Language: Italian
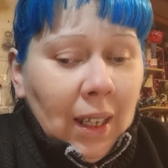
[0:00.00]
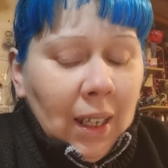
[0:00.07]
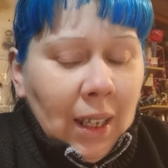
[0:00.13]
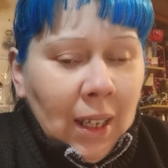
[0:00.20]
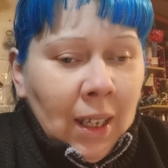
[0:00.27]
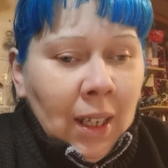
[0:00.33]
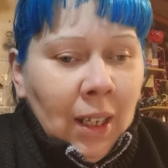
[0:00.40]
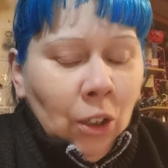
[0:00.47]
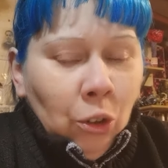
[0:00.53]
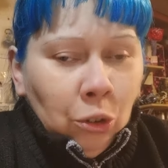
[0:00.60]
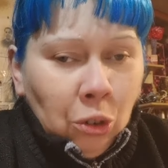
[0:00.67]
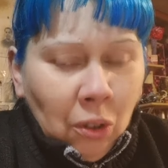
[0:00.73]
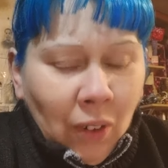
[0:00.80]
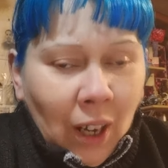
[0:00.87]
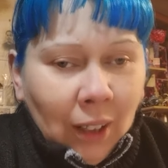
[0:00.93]
e lo
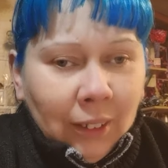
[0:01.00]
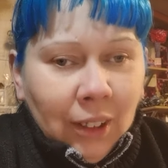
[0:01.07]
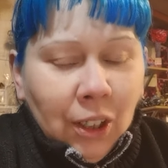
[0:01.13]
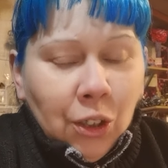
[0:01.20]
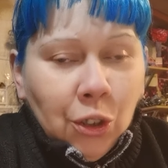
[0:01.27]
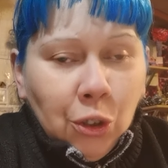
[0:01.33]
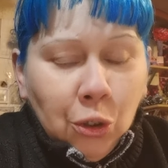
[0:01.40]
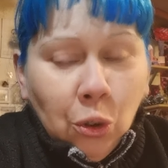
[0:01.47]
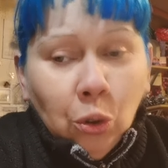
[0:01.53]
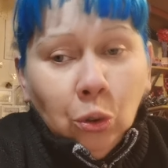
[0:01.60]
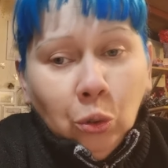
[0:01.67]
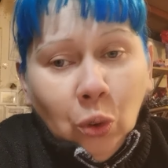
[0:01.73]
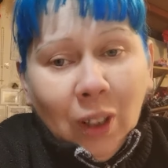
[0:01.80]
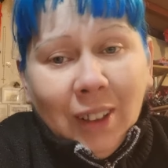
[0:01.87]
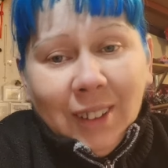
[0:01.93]
trovate
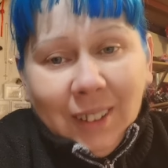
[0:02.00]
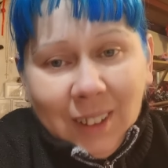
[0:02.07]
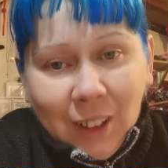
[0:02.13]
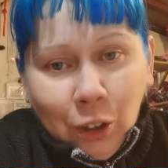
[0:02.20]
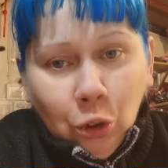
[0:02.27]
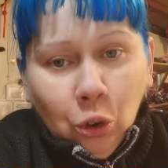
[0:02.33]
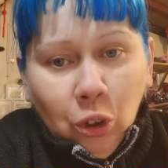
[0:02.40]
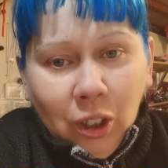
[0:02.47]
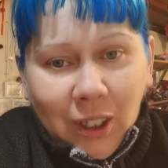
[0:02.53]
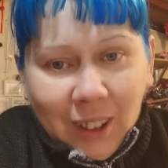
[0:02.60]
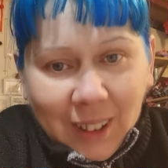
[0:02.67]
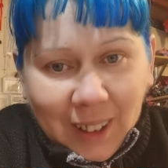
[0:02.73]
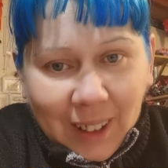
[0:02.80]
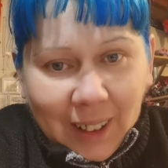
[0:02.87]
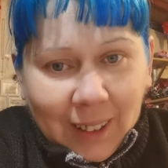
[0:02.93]
sotto al titolo in
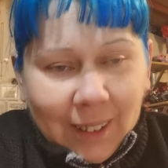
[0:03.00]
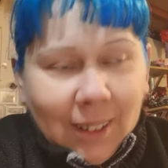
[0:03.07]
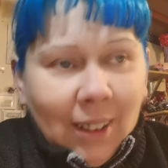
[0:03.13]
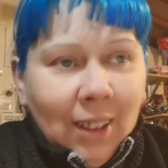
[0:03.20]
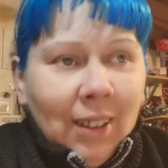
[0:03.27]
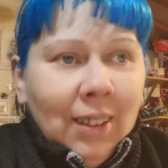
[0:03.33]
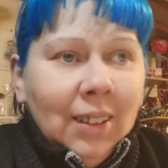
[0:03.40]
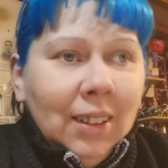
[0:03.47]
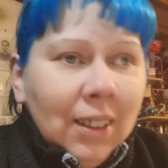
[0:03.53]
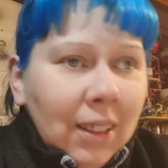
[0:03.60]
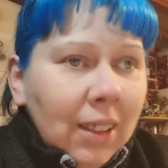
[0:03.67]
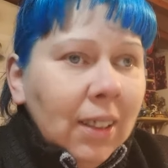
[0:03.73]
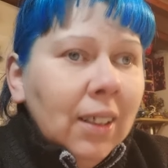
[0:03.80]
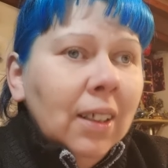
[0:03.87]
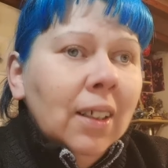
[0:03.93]
inglese
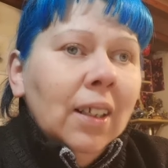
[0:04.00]
di